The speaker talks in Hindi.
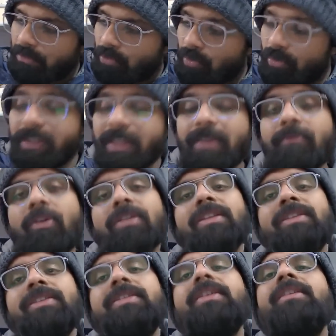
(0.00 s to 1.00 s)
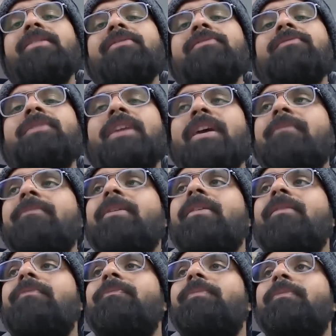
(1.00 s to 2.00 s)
दो तीन बहुत अच्छे रन बनाए बट